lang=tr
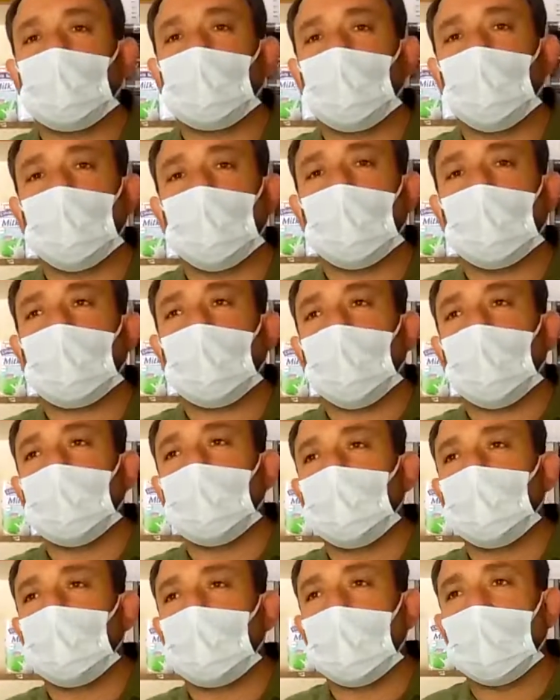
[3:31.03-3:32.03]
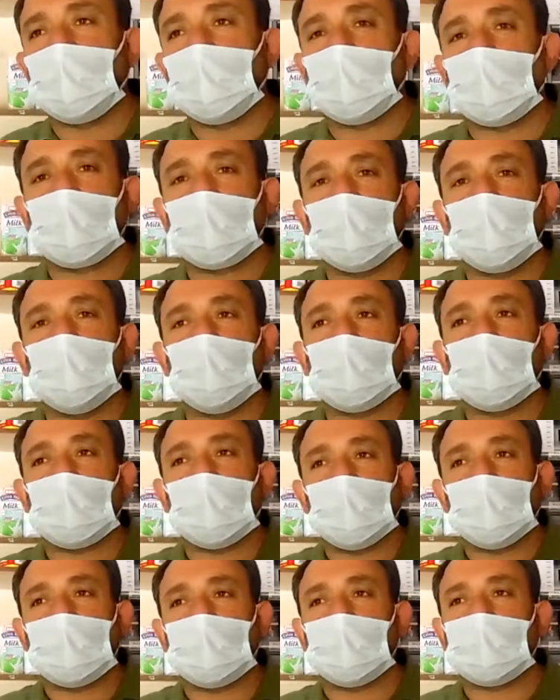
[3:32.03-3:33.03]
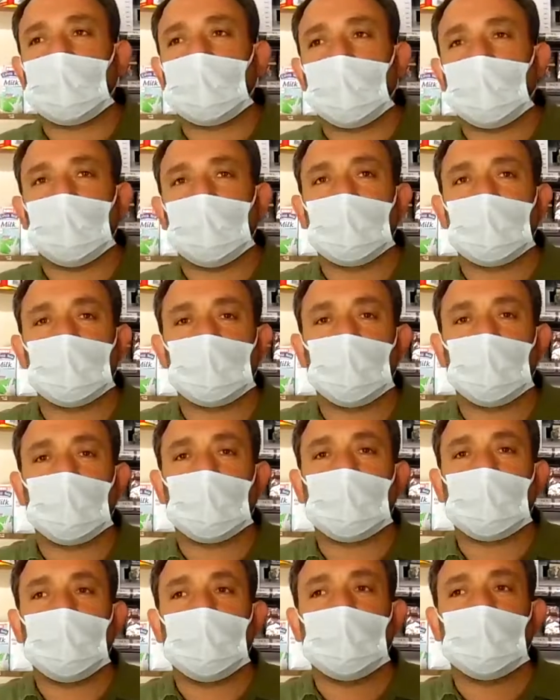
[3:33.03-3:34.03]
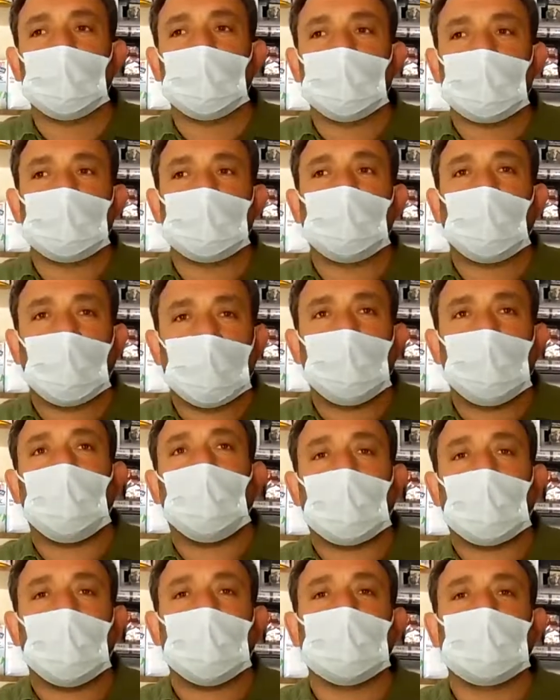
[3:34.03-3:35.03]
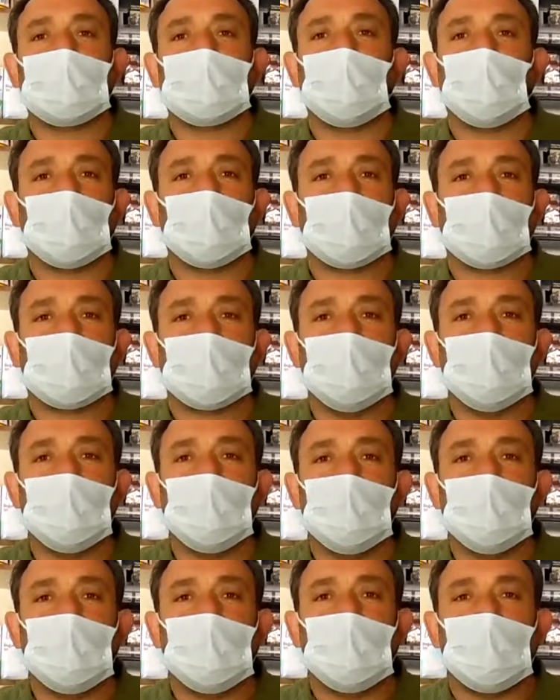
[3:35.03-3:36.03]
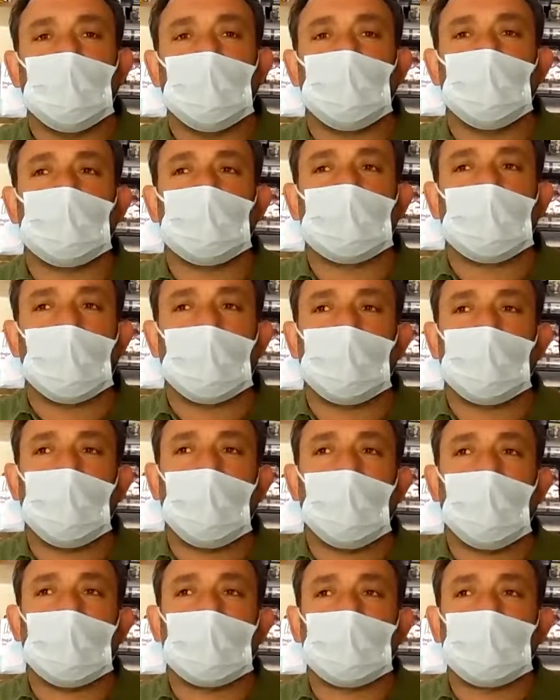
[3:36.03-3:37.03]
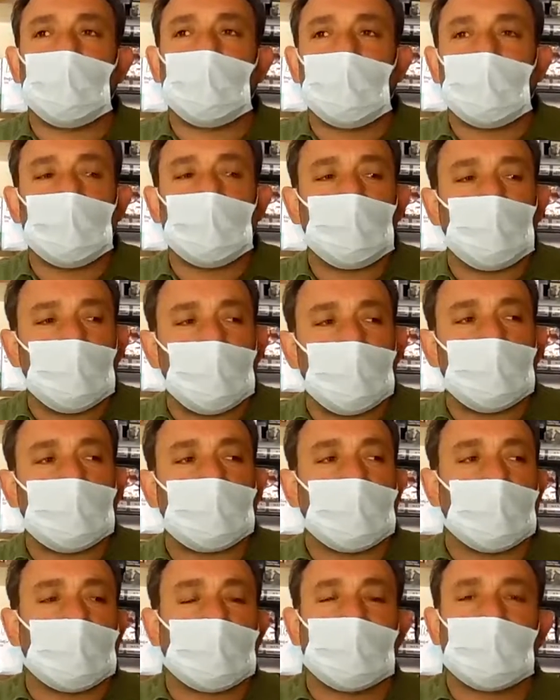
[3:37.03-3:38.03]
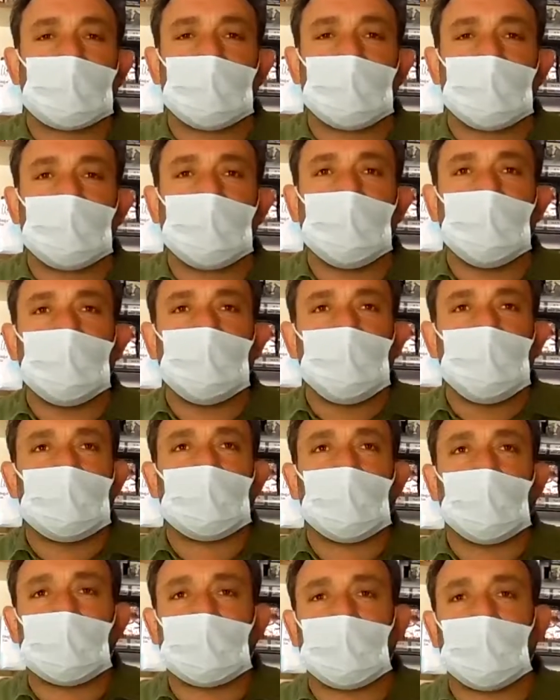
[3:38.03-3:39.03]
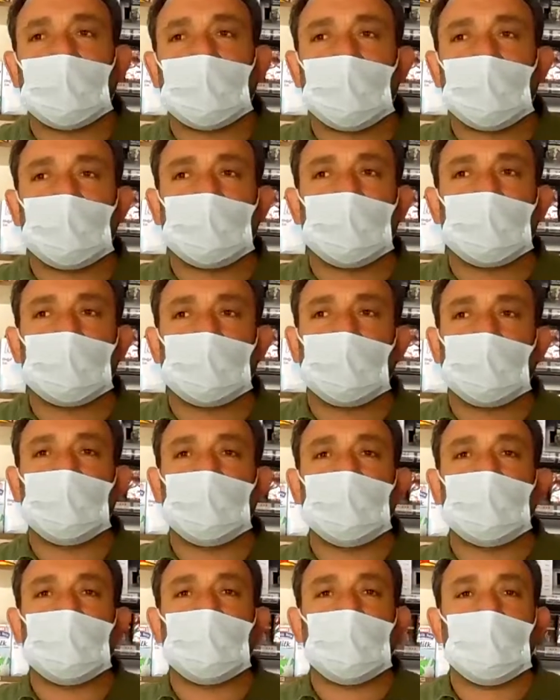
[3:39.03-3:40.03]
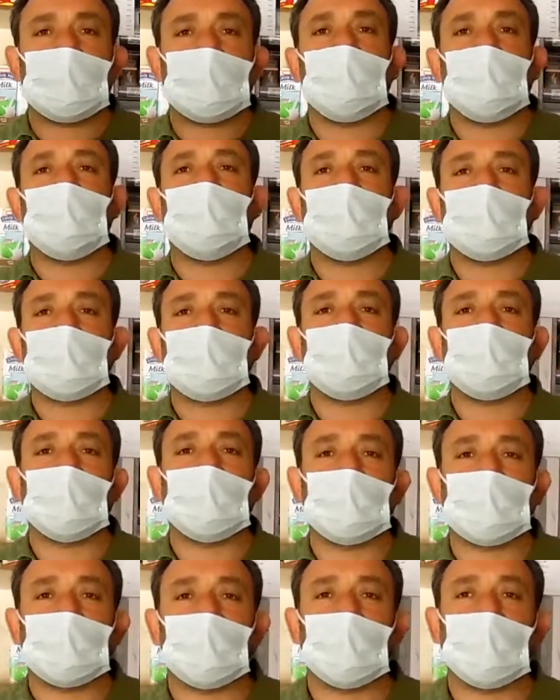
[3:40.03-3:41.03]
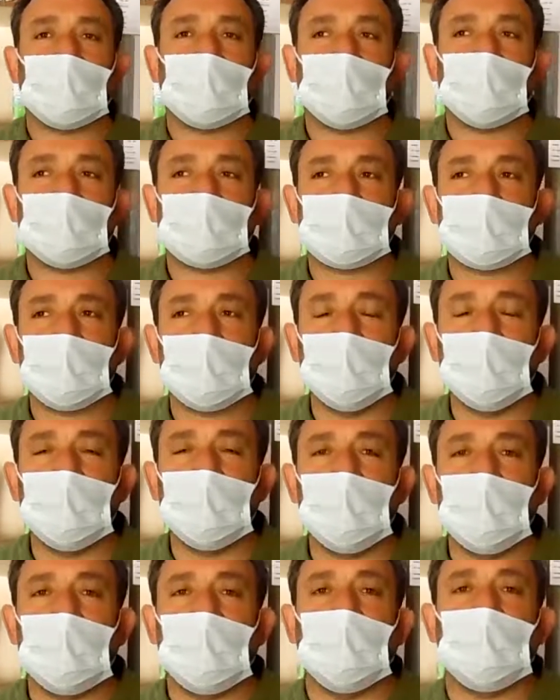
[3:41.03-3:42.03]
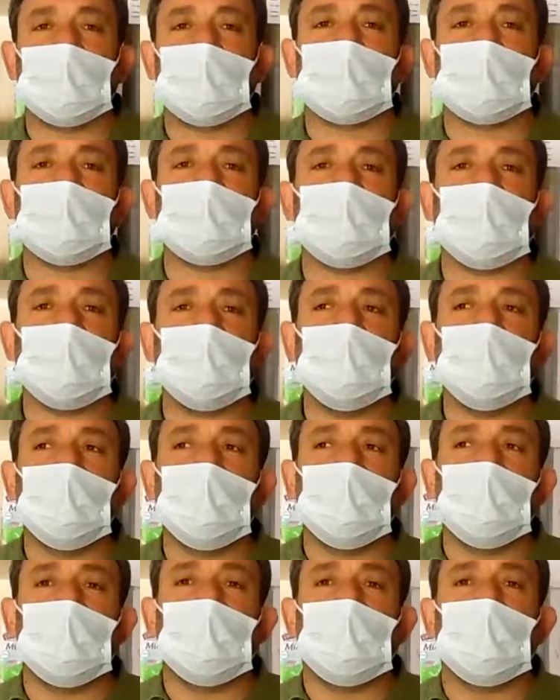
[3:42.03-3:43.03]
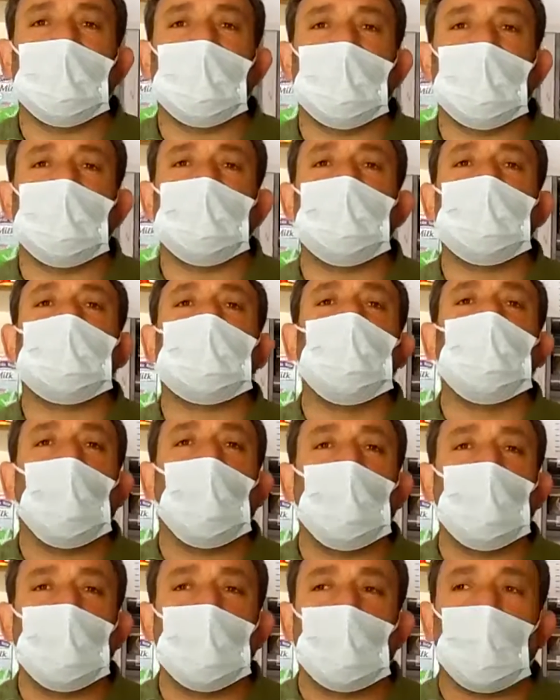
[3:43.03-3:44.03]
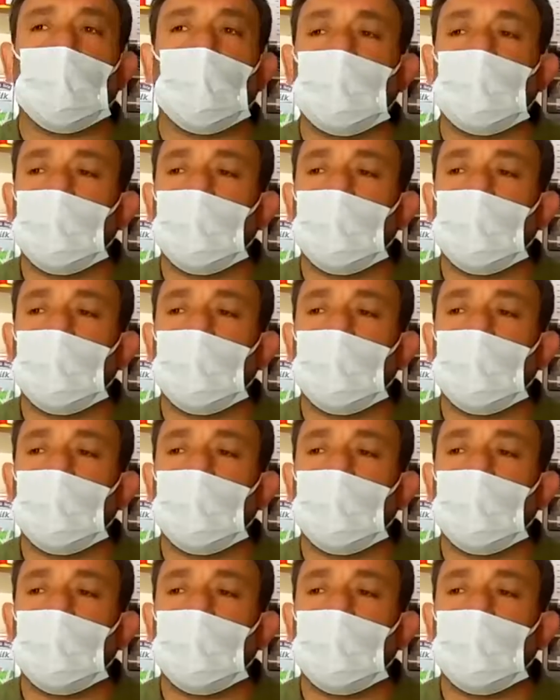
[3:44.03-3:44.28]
Çıkıyorlar, altı buçuğa doğru geliyorlar, alışveriş yapmak istiyorlar. Netice biz mahalle bakkalları olarak e, bunu sağlam. Eğer bizim bu imkanları bir saat daha geç verip de bize biraz daha fazla imkan sağlarlarsa en azından e, bizde yoğunluk